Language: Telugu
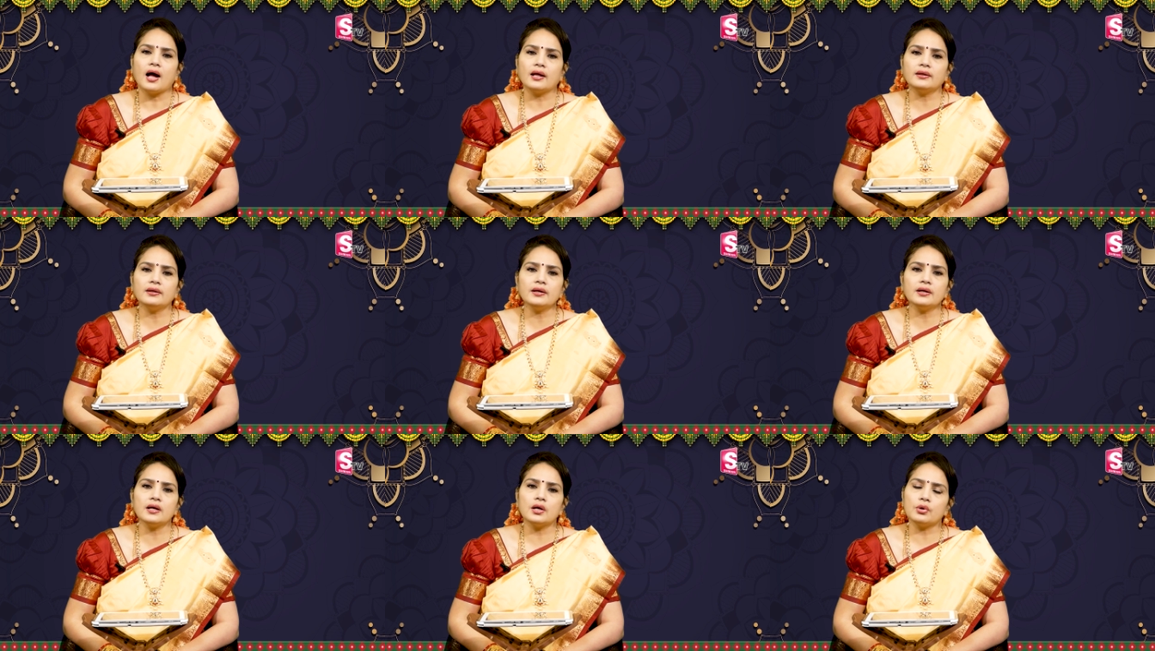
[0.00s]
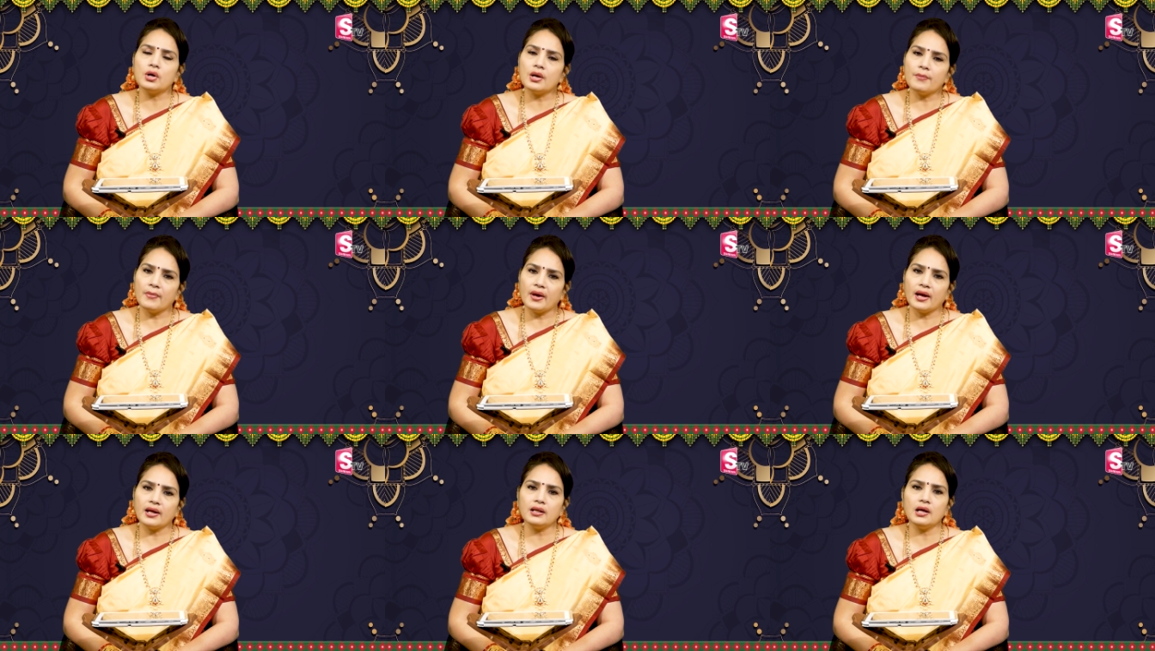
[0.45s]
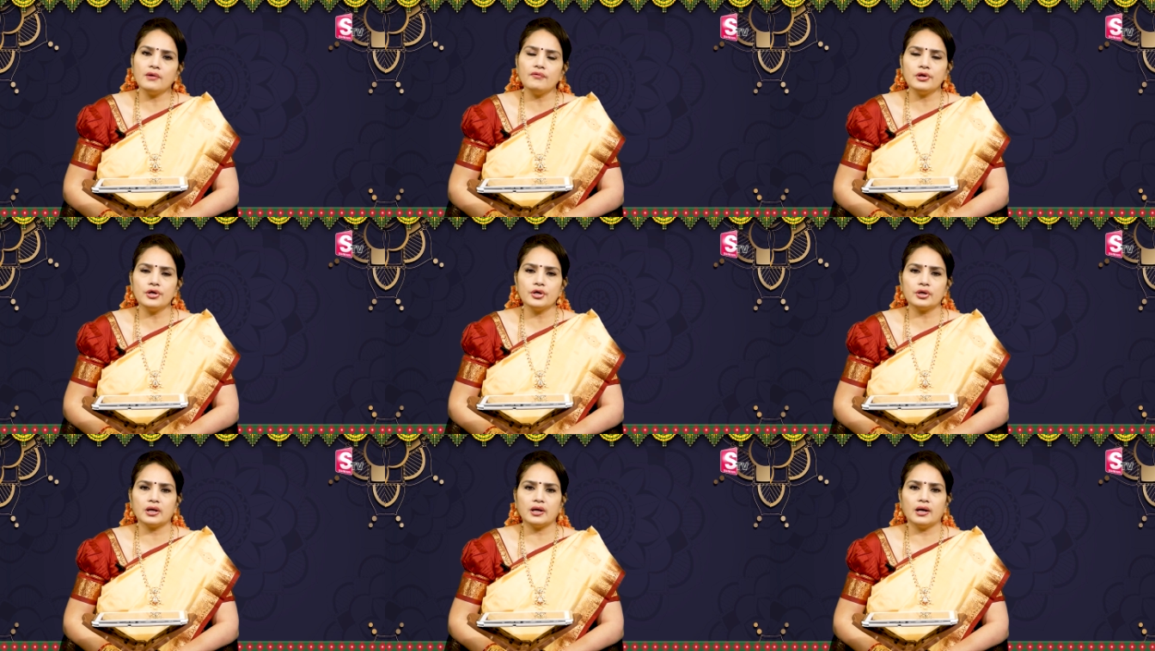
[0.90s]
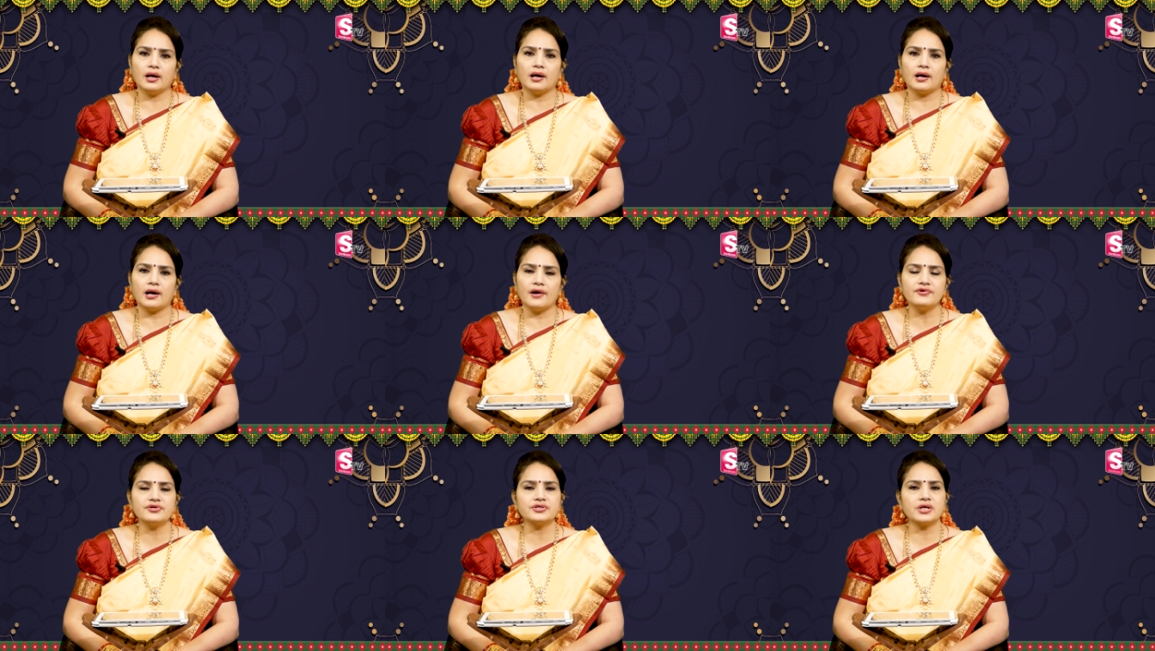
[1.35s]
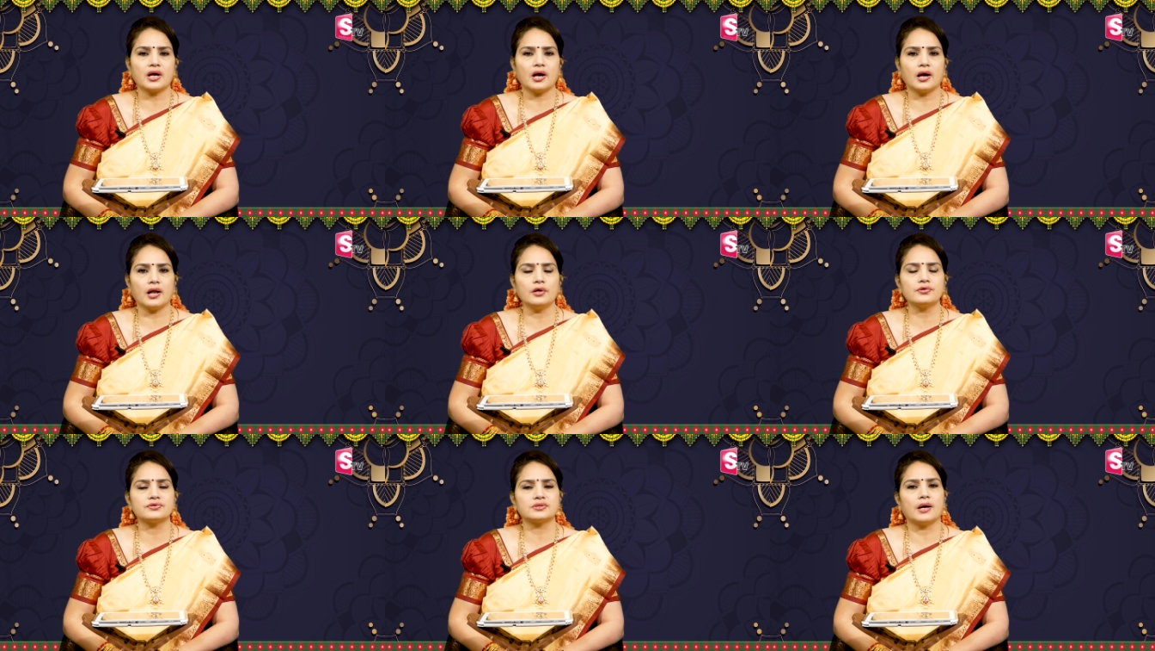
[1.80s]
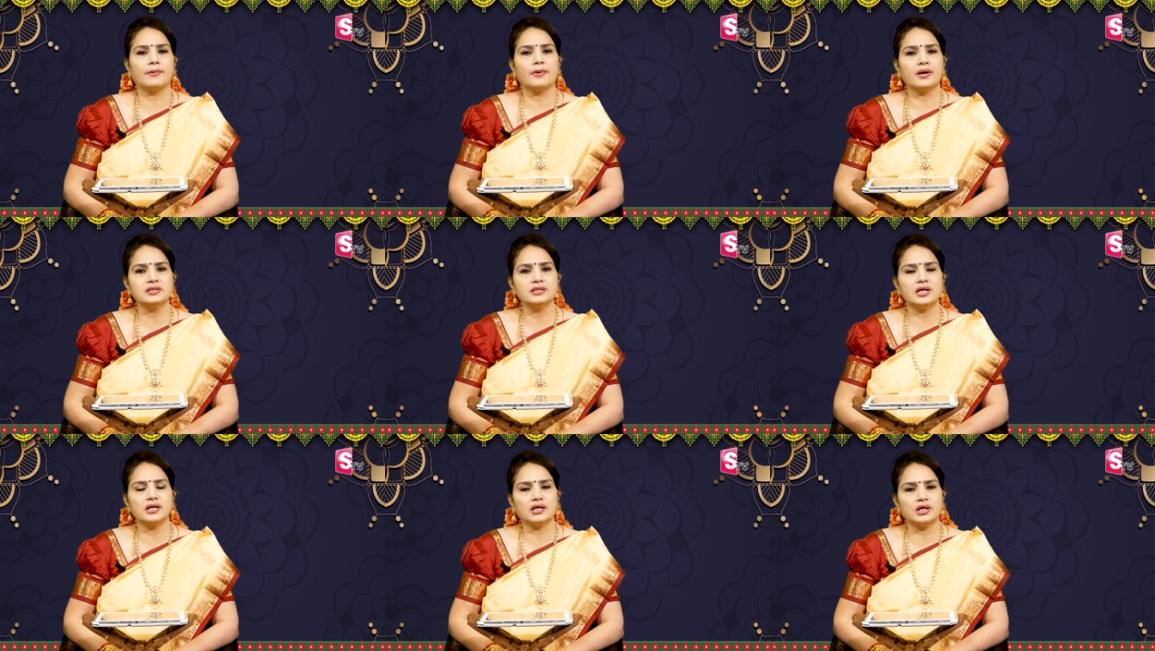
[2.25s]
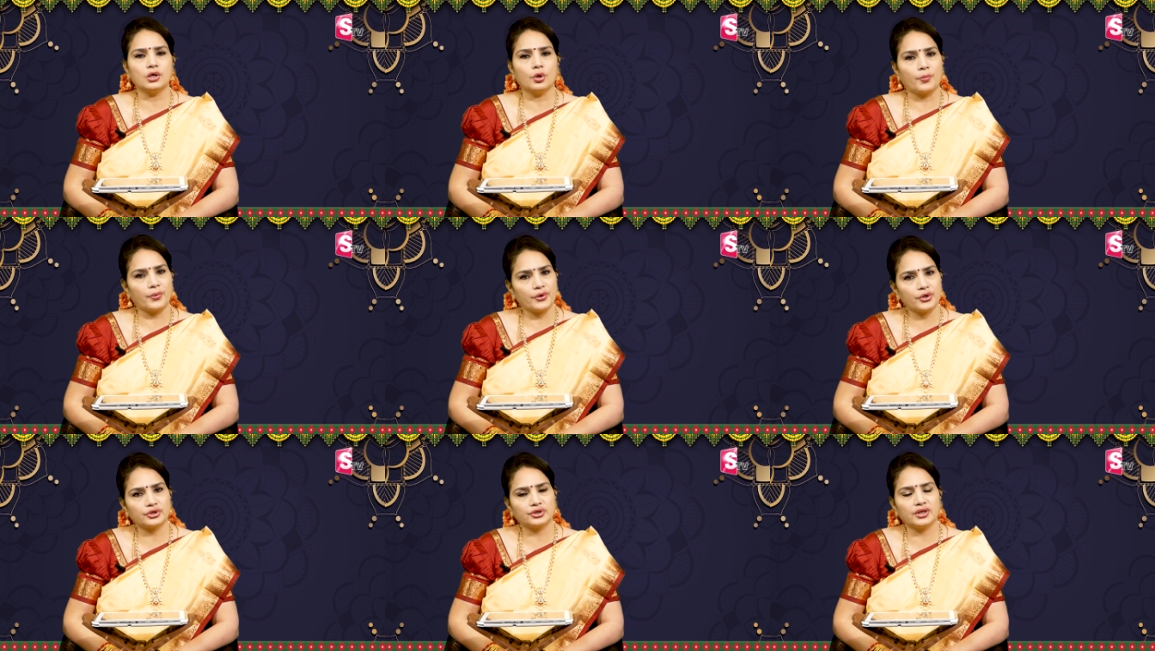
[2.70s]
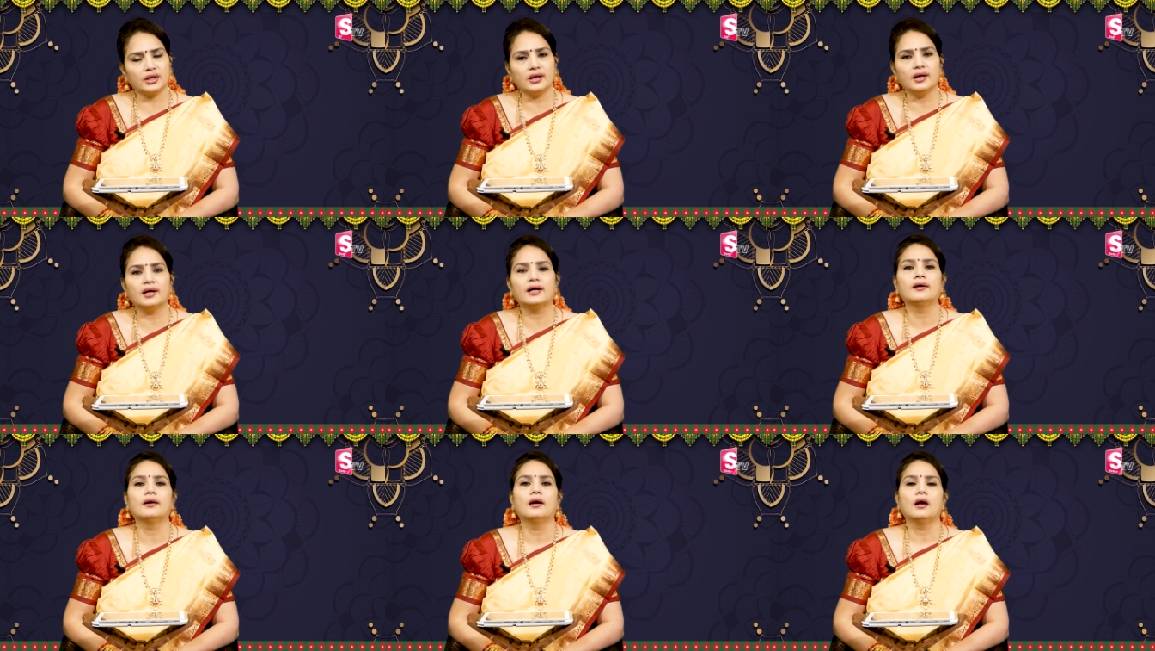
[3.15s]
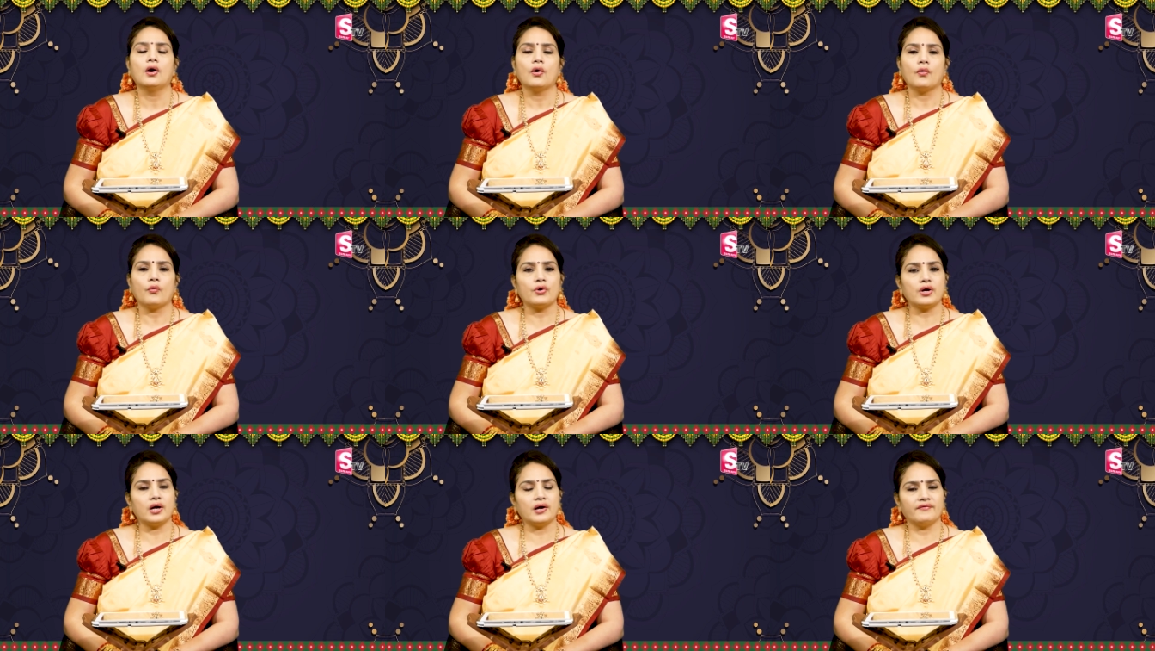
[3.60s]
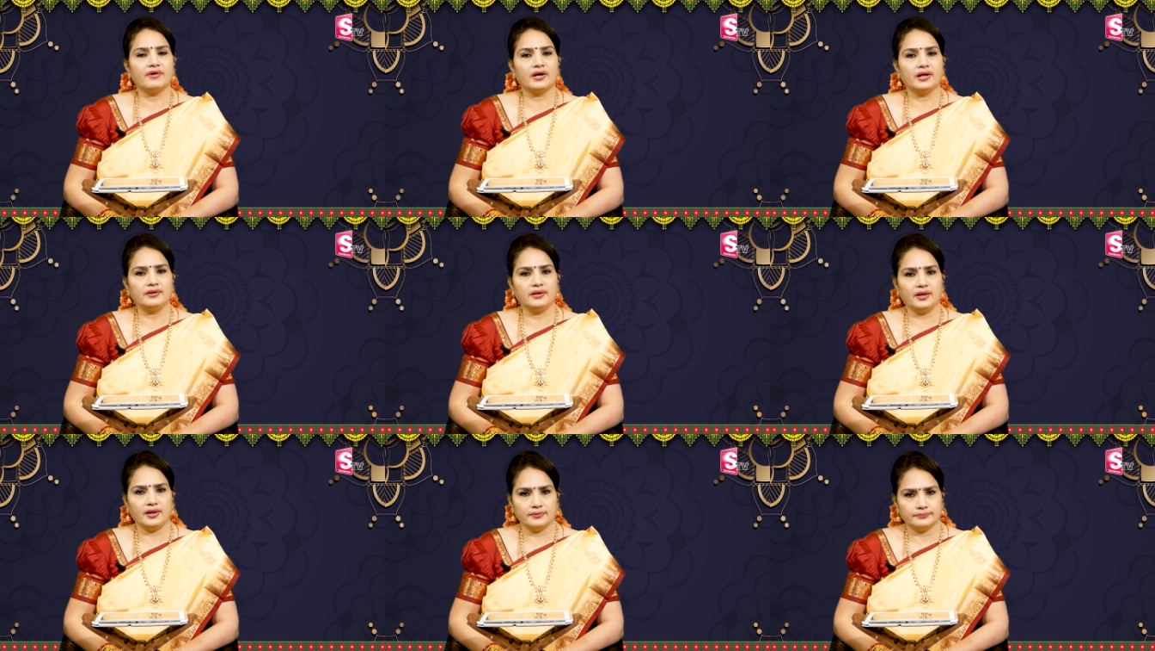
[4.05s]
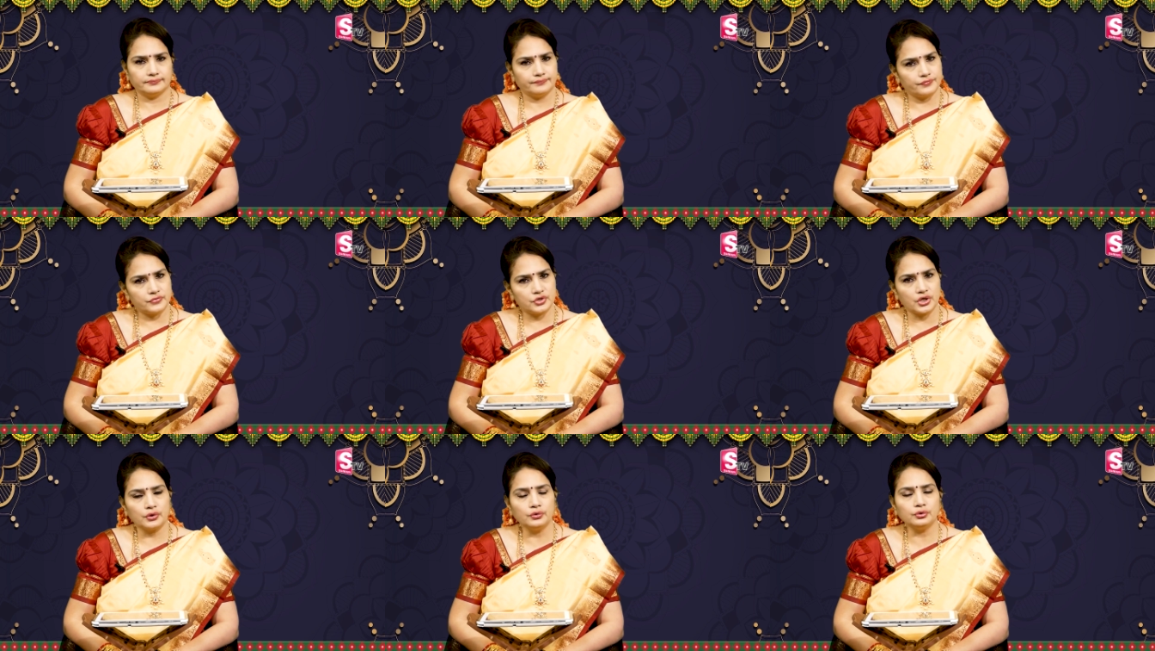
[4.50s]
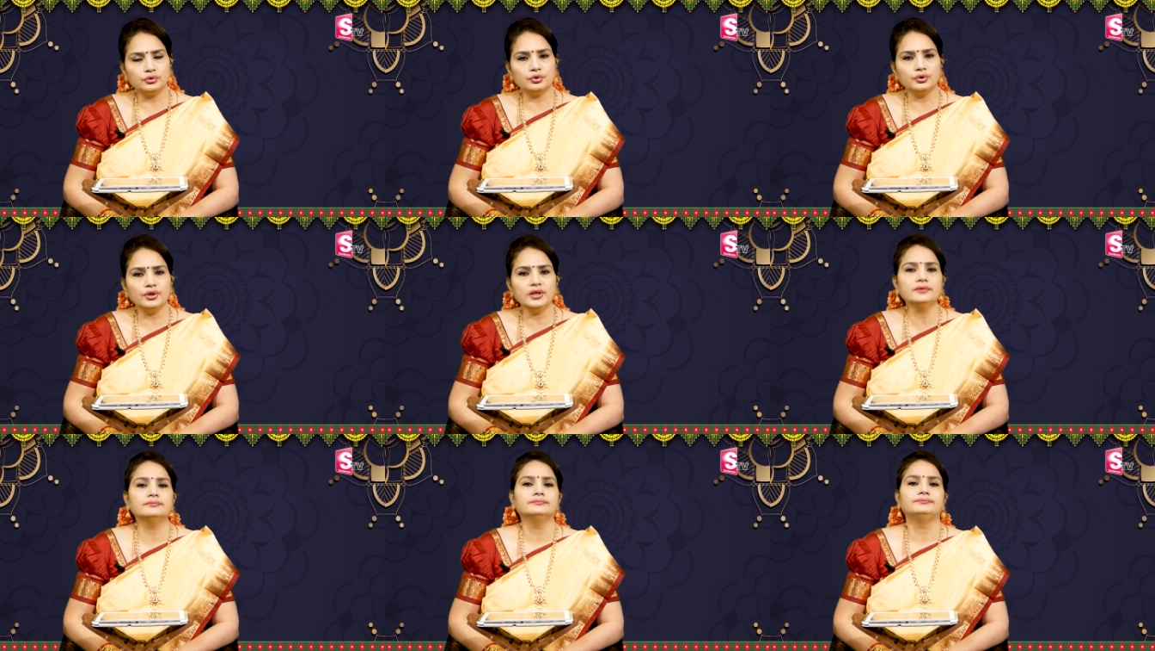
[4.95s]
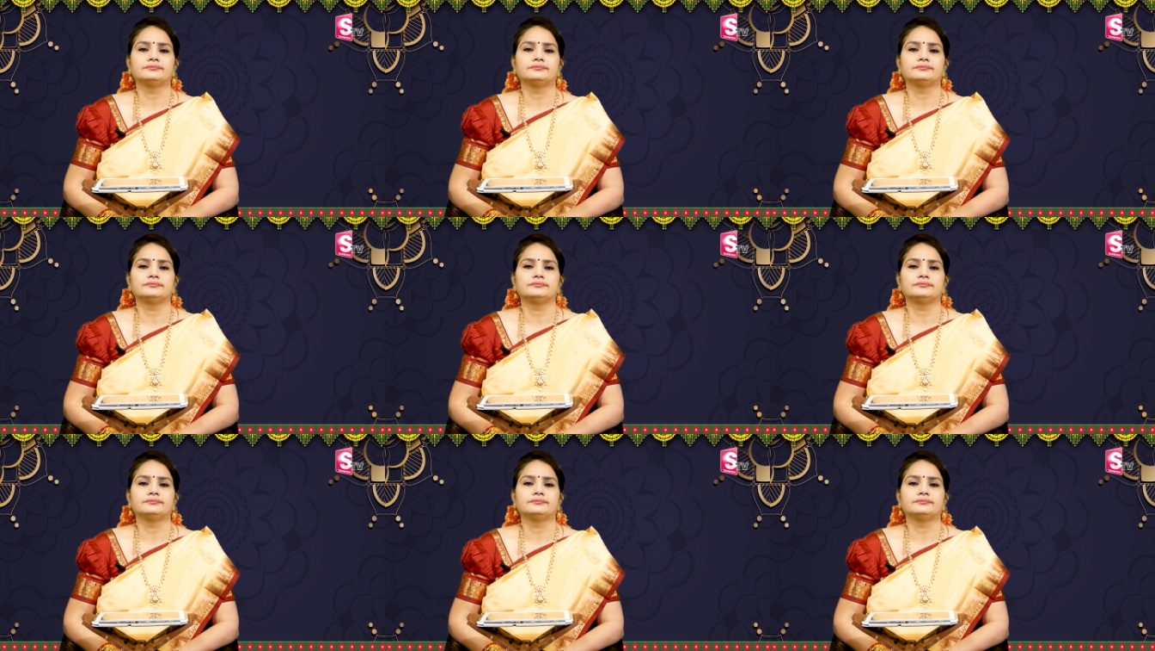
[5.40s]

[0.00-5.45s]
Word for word: అంతేకాకుండా మేధావుల యొక్క ఆవిష్కరణలు సమాజానికి ఉపయుక్తంగా ఉండడం అనేది జరుగుతుంది